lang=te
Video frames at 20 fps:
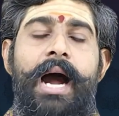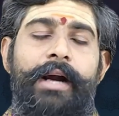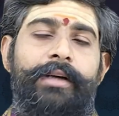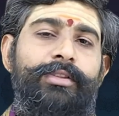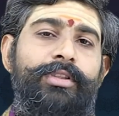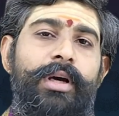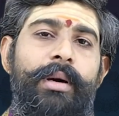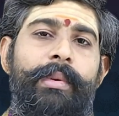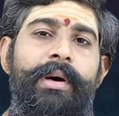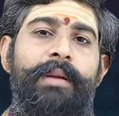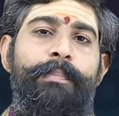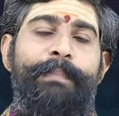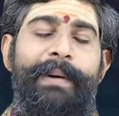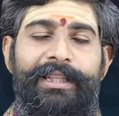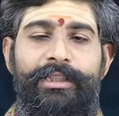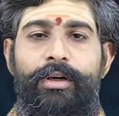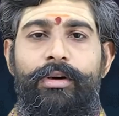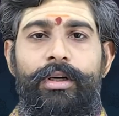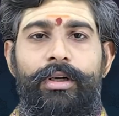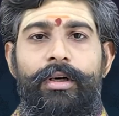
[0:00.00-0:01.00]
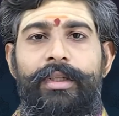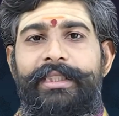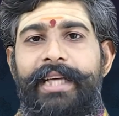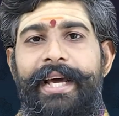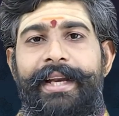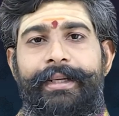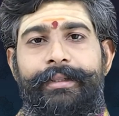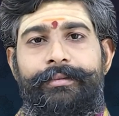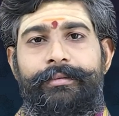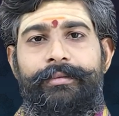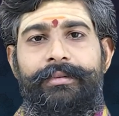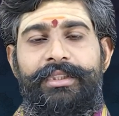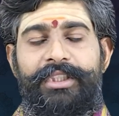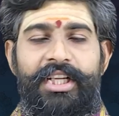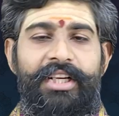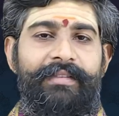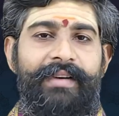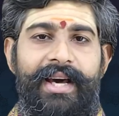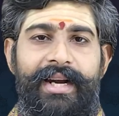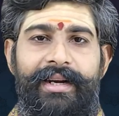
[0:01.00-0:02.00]
అక్టోబర్ పదకొండో తారీఖు
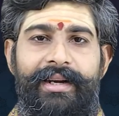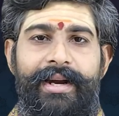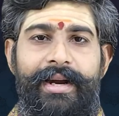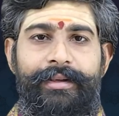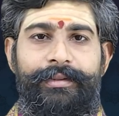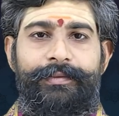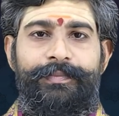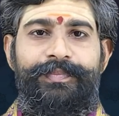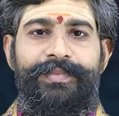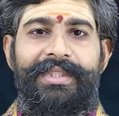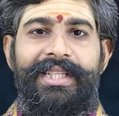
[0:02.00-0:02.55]
శనివారం నాడు